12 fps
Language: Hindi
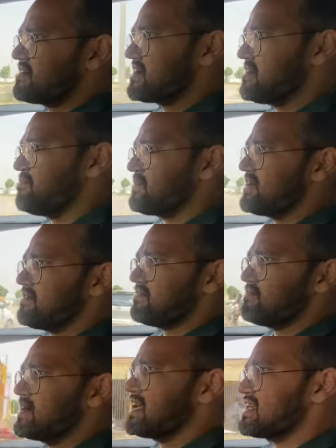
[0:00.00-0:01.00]
कम पे
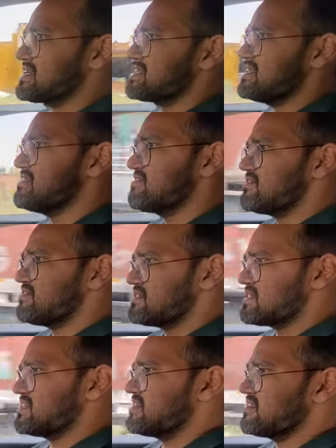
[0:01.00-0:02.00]
बढ़िया लगती है
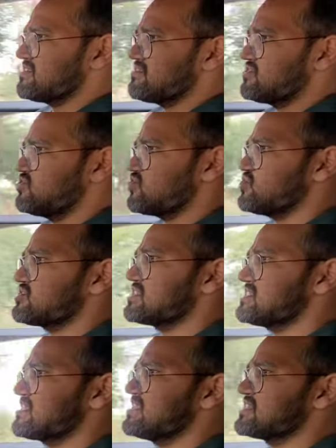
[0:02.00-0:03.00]
इसके अंदर जो नॉइस
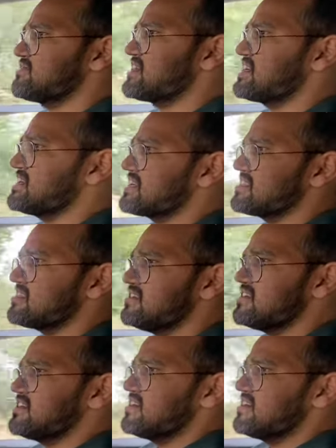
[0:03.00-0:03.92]
कैंसिलेशन वगैरह के अंदर